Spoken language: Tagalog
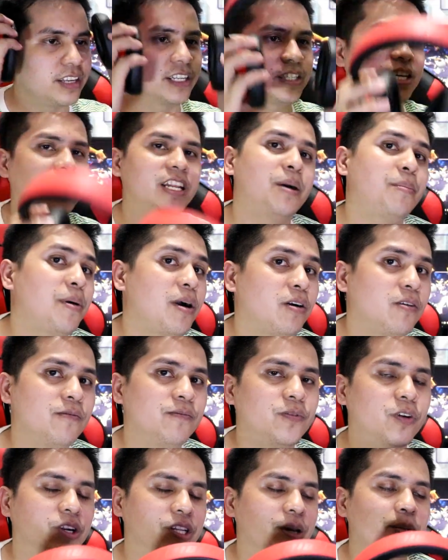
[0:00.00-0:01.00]
Kasi
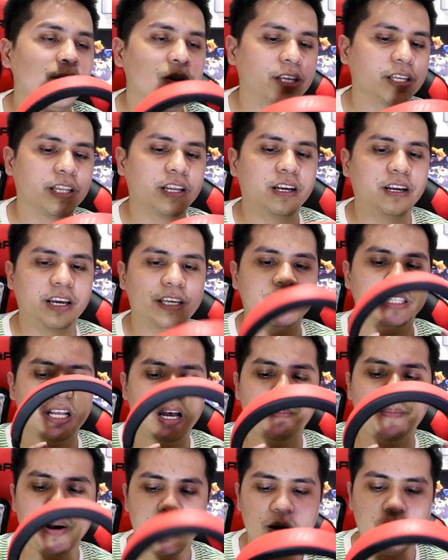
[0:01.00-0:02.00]
napaka-comfortable na guys.
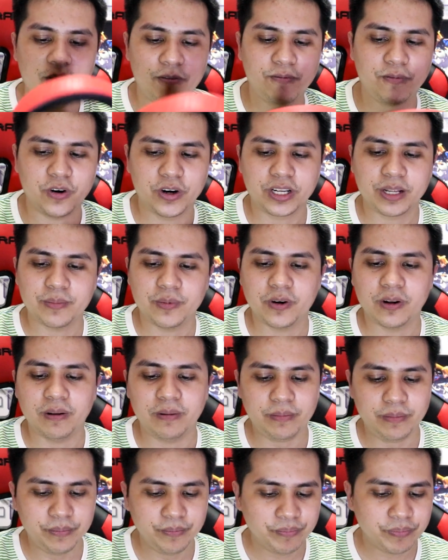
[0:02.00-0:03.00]
Napaka-comfortable.
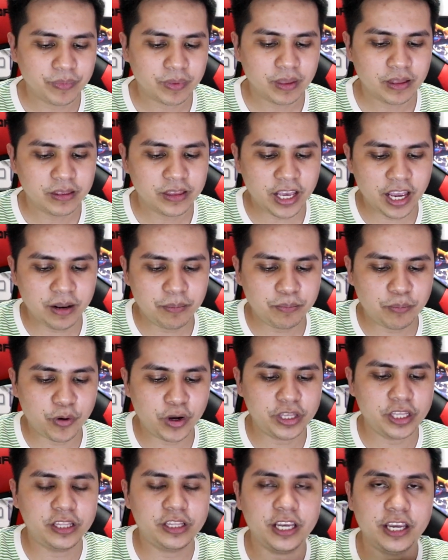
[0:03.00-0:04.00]
Then,
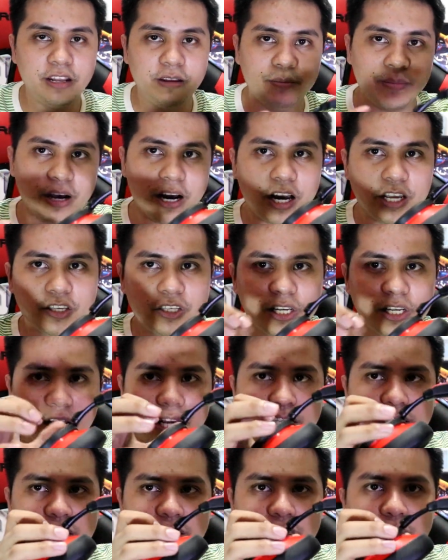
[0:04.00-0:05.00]
pwede din
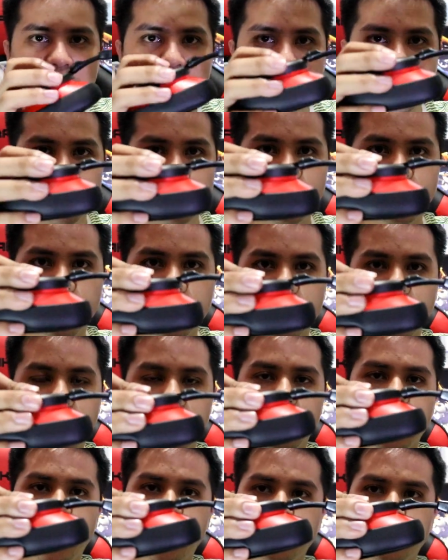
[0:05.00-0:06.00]
ma-adjust yung
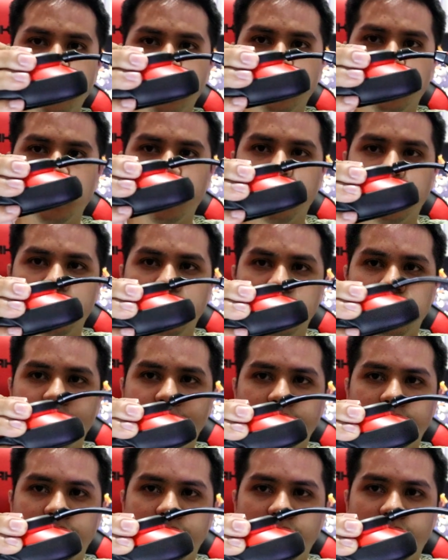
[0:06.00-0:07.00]
length nito.
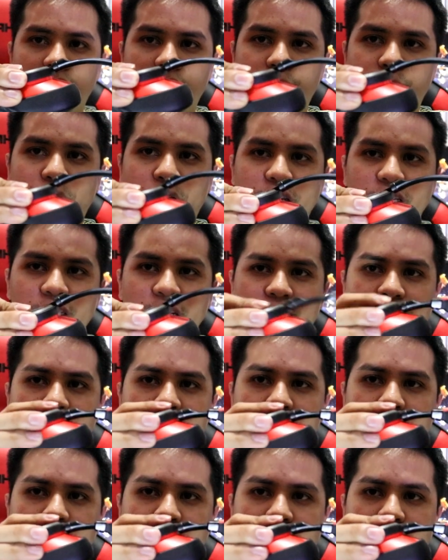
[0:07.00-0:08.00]
Oh, pwede siyang
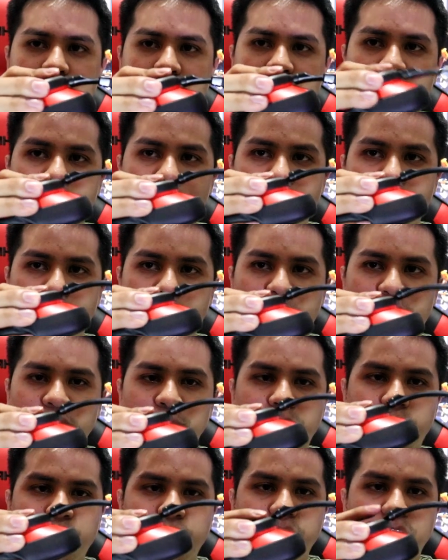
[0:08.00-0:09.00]
mapahaba, pwede
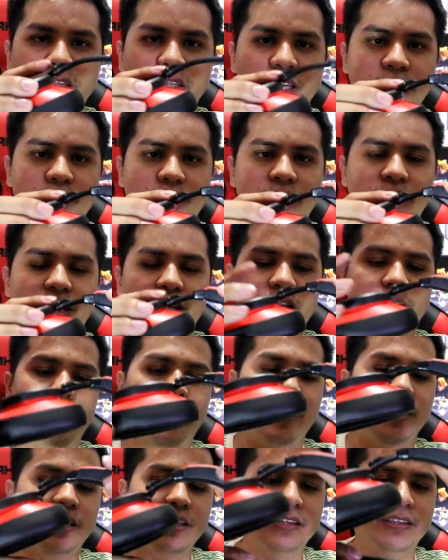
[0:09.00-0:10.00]
mapaiksi.
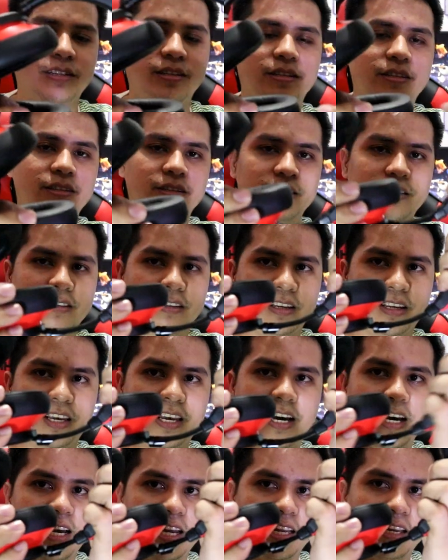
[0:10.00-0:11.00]
Diba?
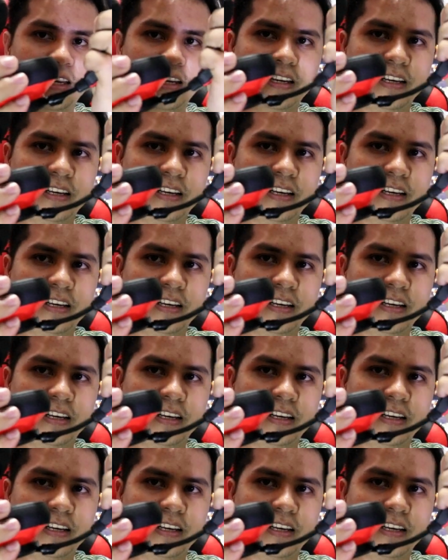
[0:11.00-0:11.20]
Yan.